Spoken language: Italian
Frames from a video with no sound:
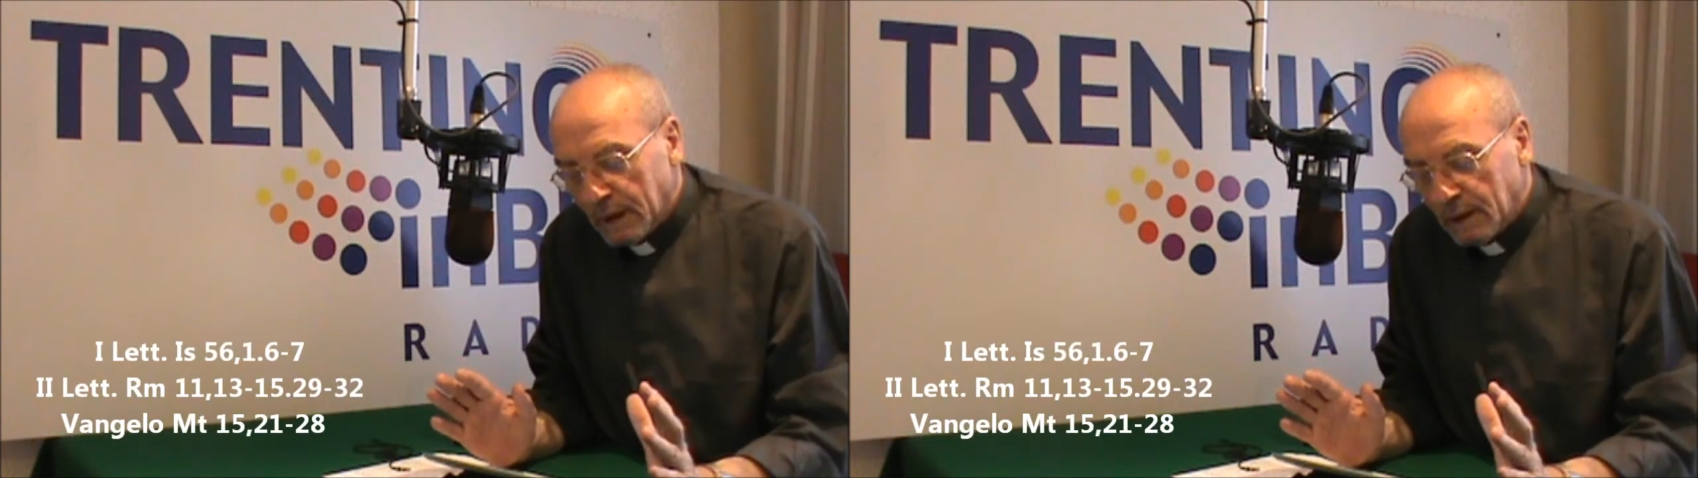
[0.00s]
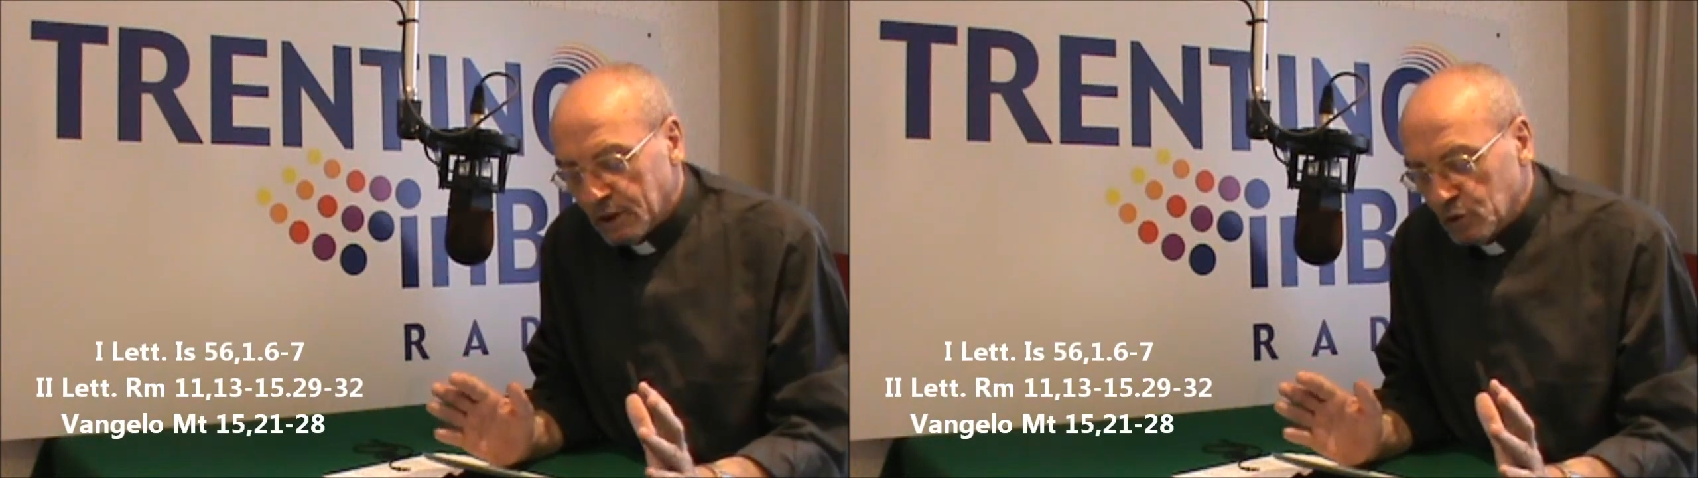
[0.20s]

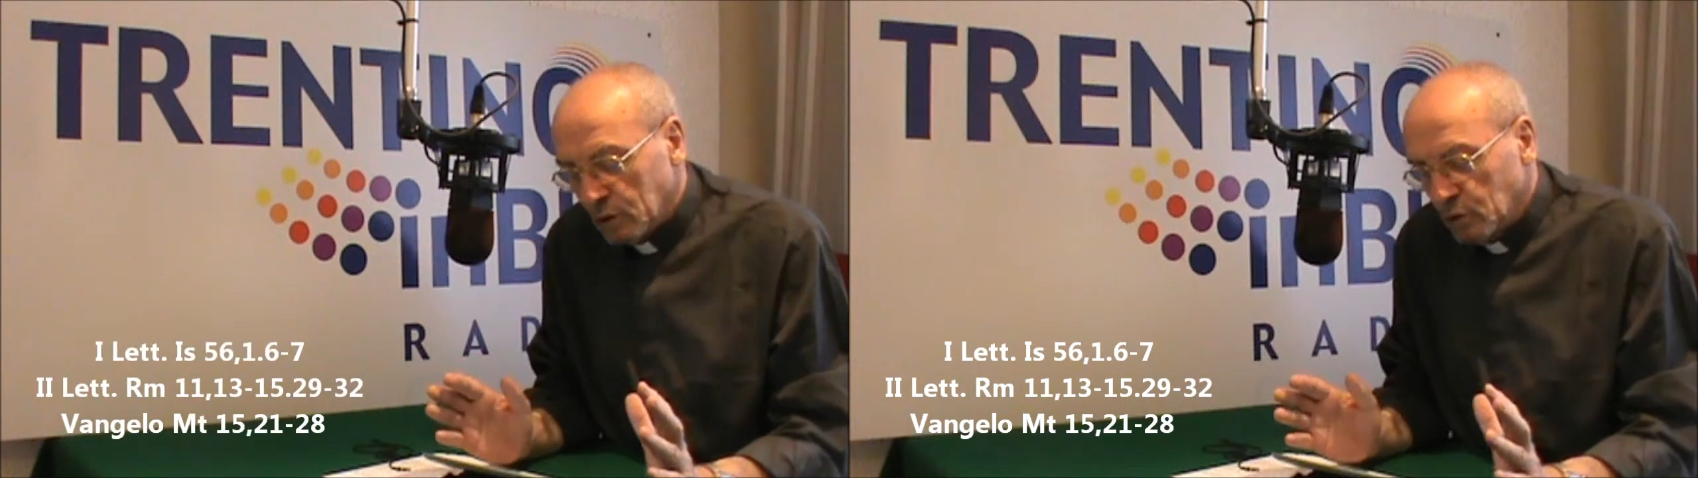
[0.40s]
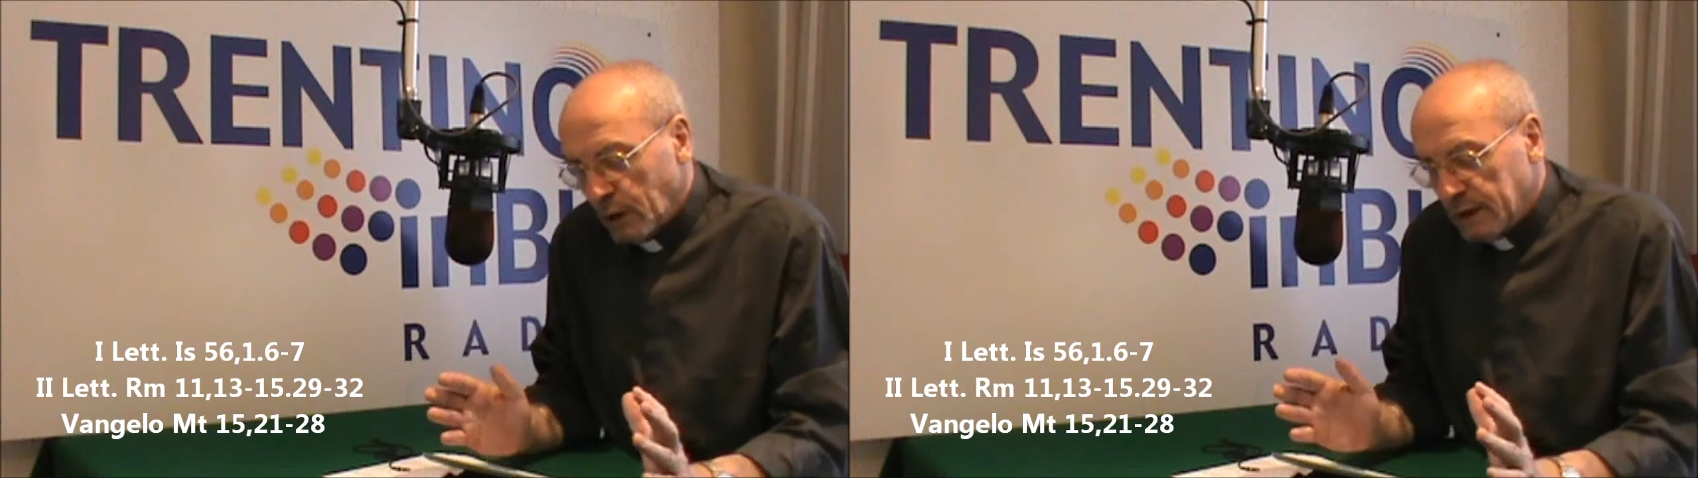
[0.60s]
La
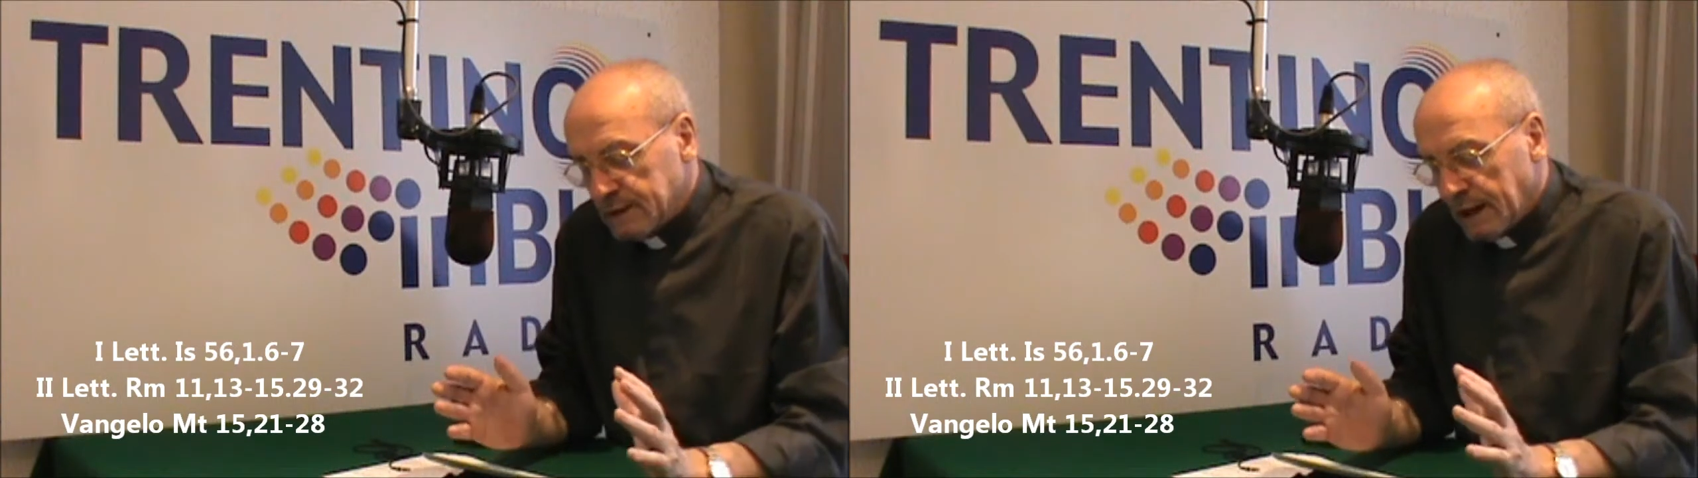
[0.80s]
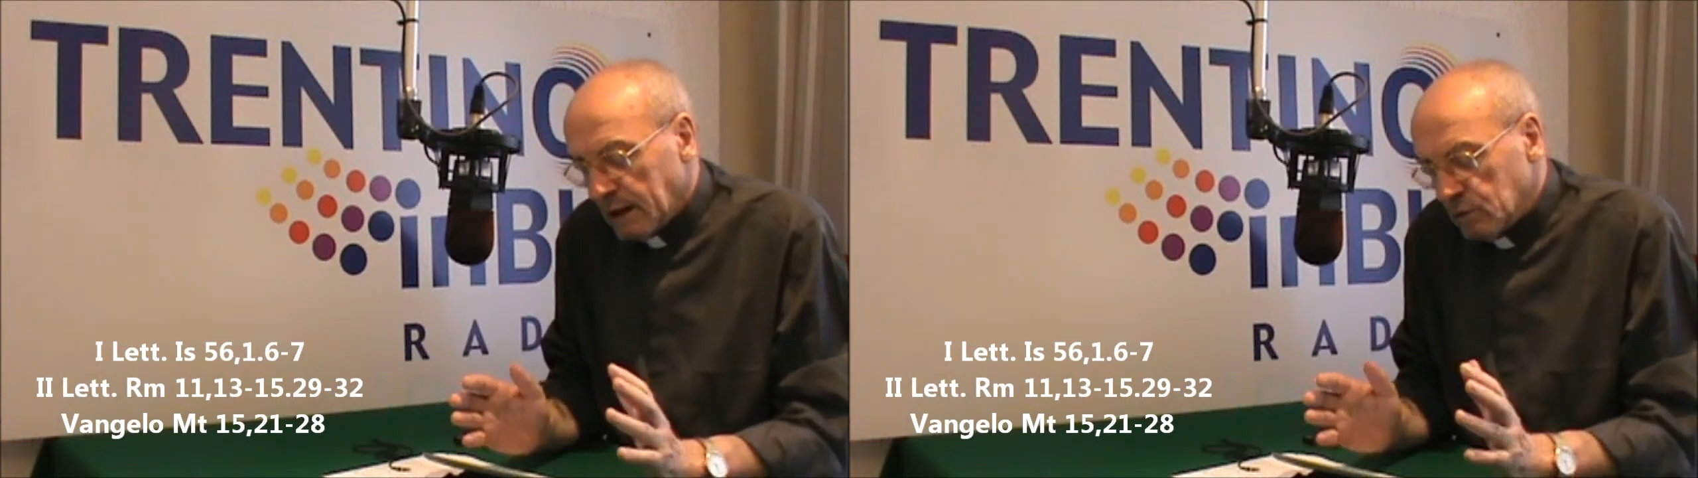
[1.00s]
sua
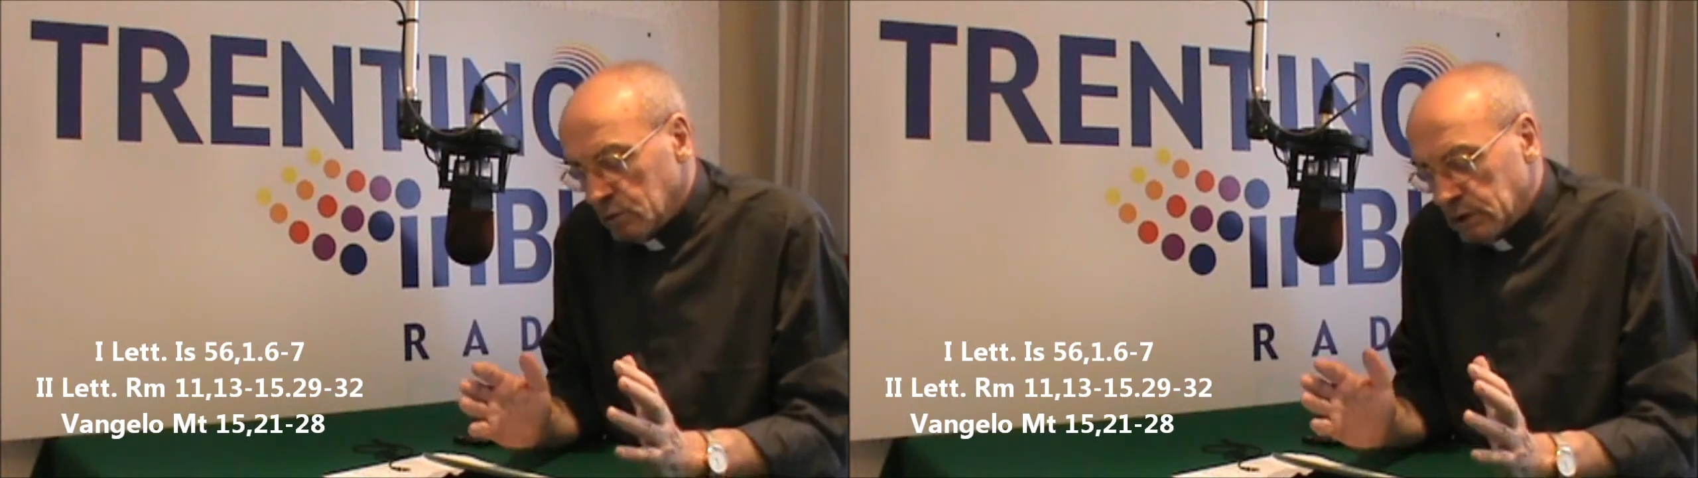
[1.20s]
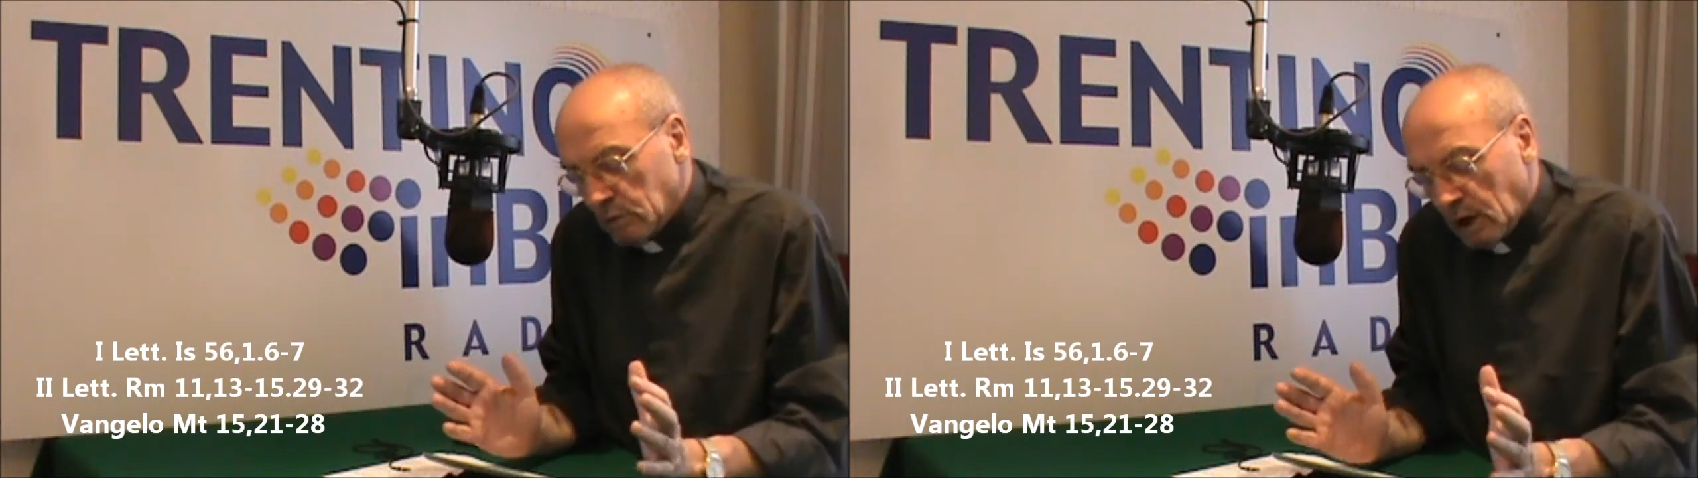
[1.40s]
durezza era
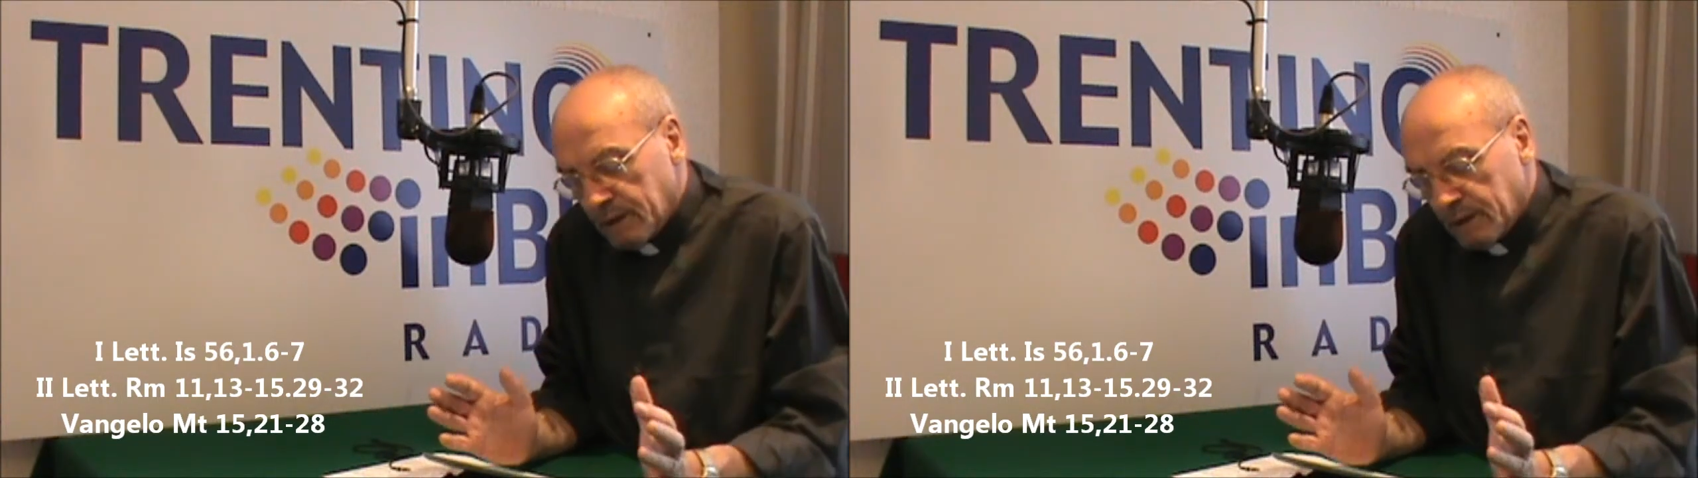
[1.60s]
tutta una